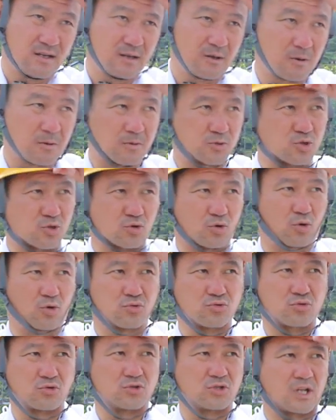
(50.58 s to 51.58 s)
でもちょっと
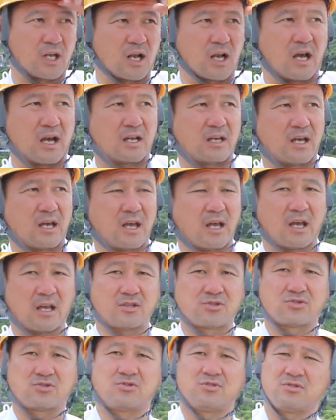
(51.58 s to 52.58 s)
本当にね来
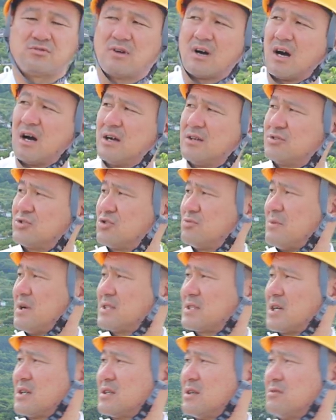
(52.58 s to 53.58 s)
年中には10
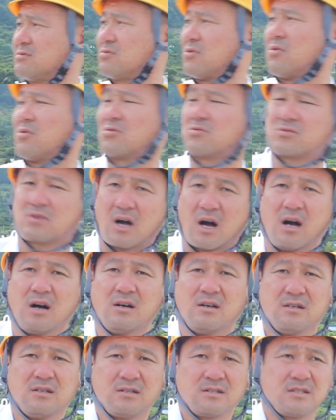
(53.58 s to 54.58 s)
万チャンネル登録か
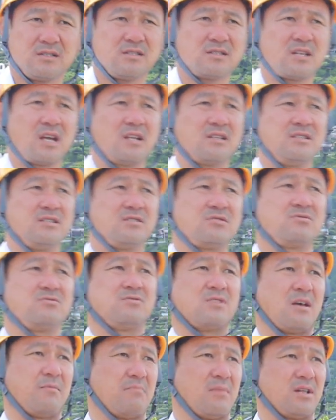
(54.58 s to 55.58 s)

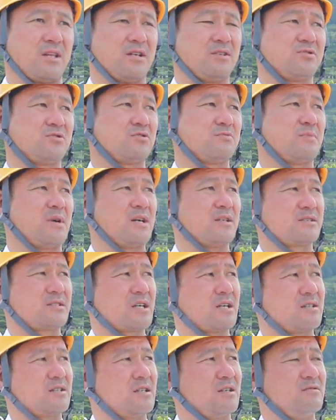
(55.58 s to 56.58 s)
2020年までに10万
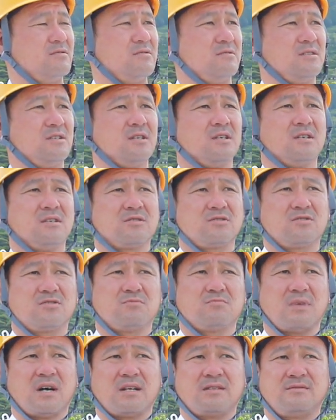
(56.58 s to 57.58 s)
チャンネル
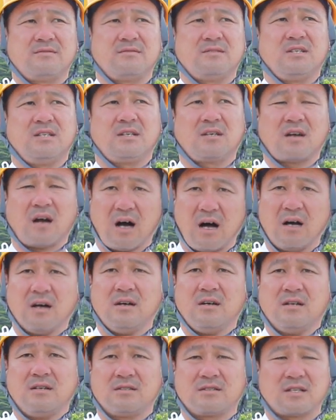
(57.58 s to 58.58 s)
10万人か
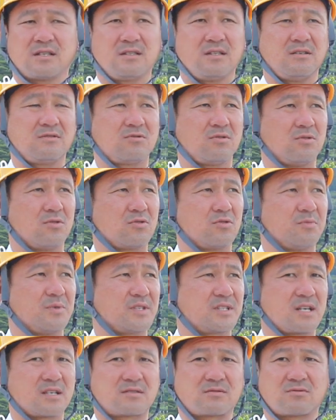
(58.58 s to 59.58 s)
チャンネル登録
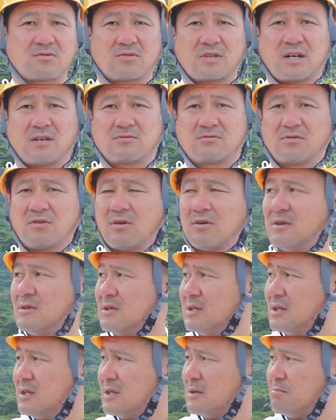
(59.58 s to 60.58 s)
目指すとなると、
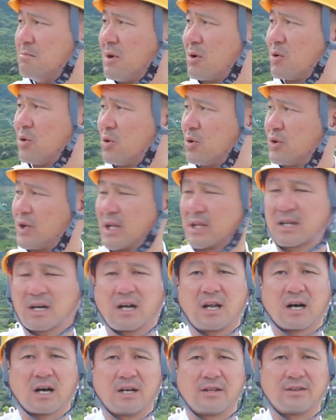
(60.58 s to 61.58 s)
まあ、こういうことやってい
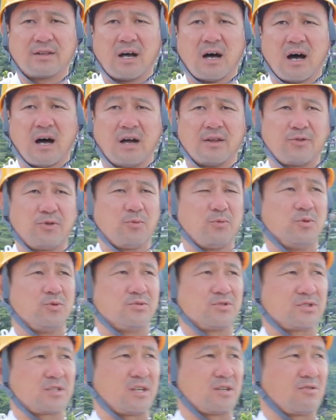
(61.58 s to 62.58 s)
かなあかんなあって思う
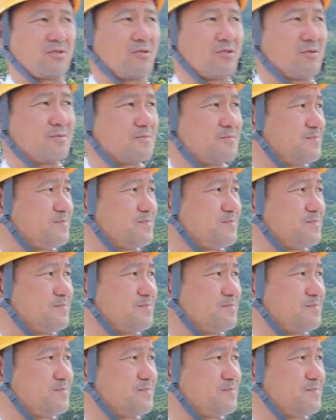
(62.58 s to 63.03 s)
んですけど